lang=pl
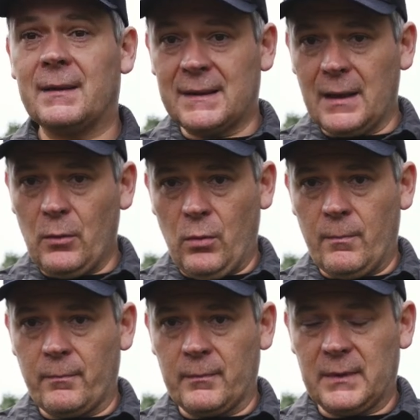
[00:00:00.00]
z tyłu,
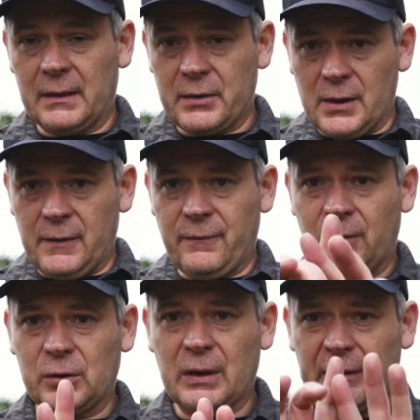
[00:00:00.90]
czyli
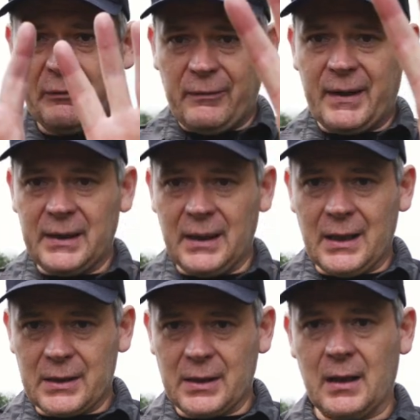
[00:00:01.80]
fotografowanie
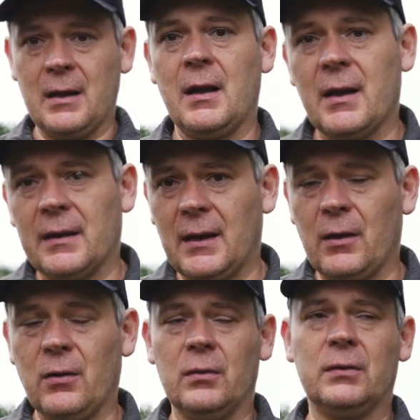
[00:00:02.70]
jeszcze
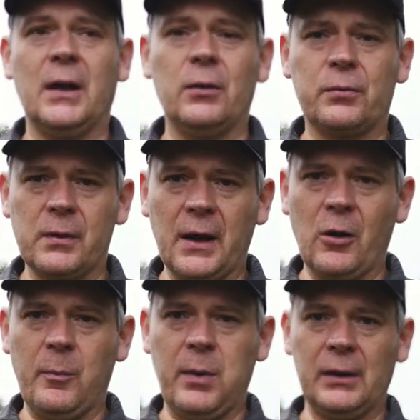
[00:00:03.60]
tego, tego
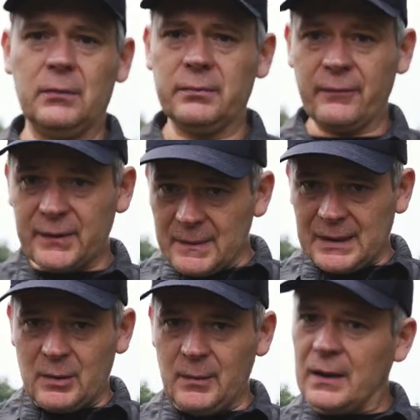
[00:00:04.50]
drugiego planu w tym
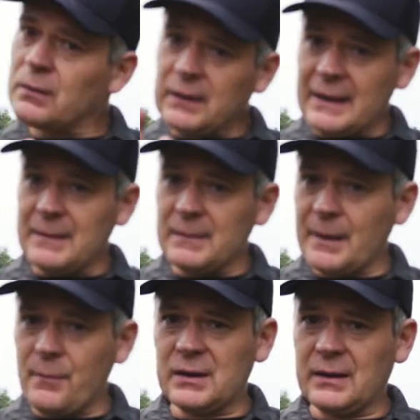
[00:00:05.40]
samym miejscu, na tym
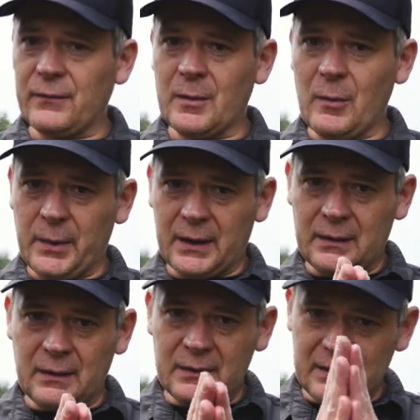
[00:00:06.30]
samym ustawionym
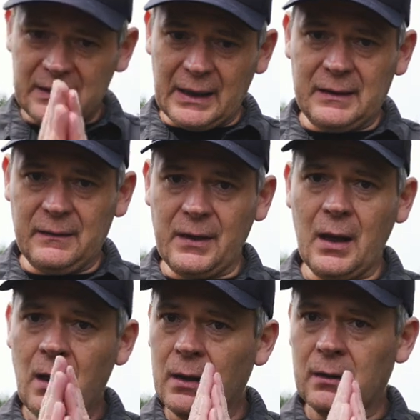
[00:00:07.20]
obiekt statywie,
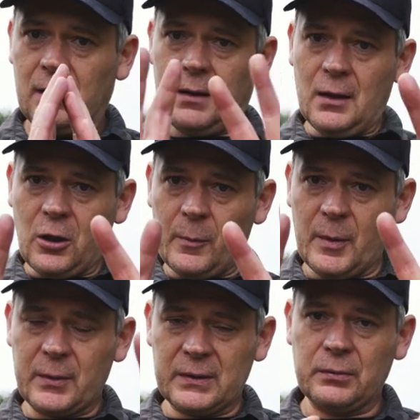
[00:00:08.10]
tylko po
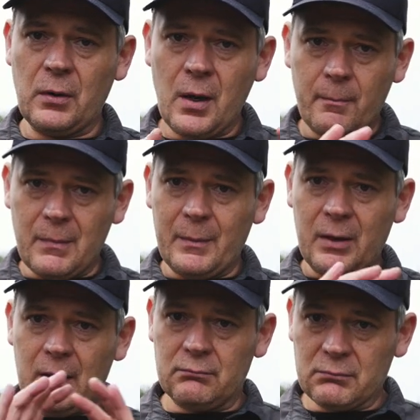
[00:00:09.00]
prostu
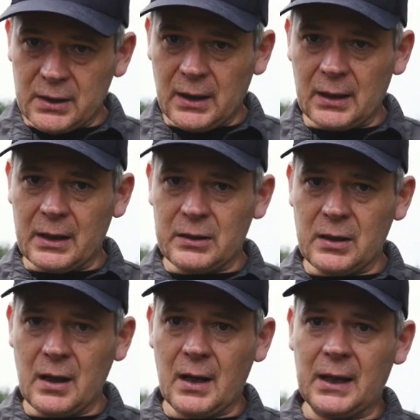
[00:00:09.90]
mamy
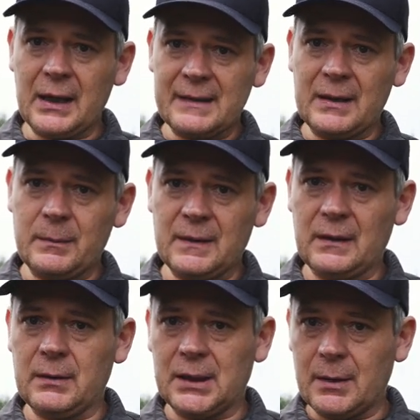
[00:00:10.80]
14, a następnie
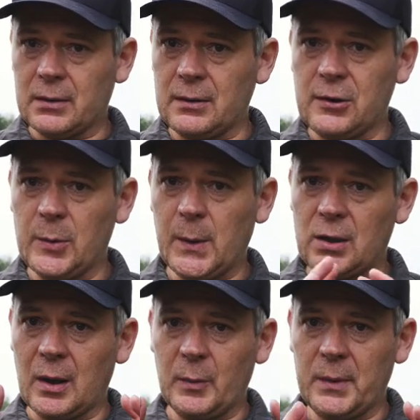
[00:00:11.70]
zakładamy 35
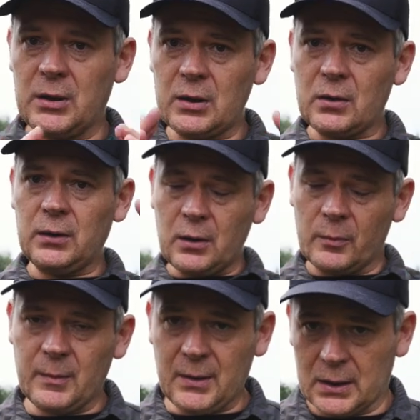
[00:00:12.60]
albo 50 i
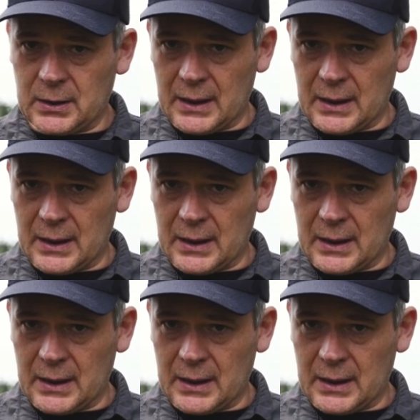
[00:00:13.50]
robimy jeszcze